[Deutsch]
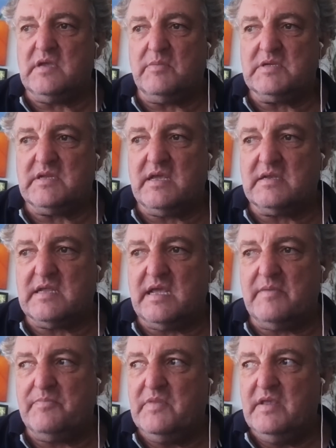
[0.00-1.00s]
aber der,
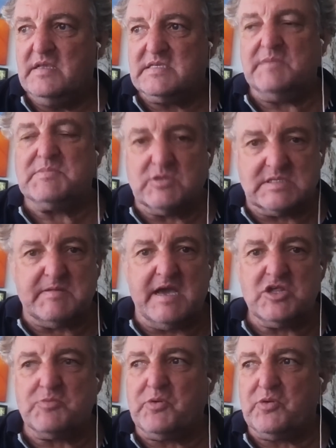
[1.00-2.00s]
der, es gibt so
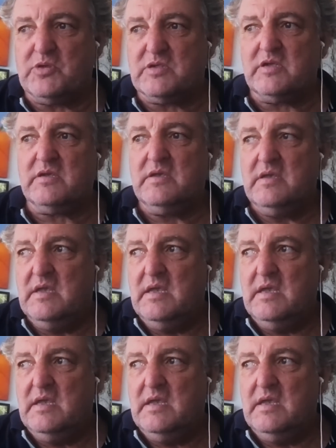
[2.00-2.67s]
zwei Sprüche.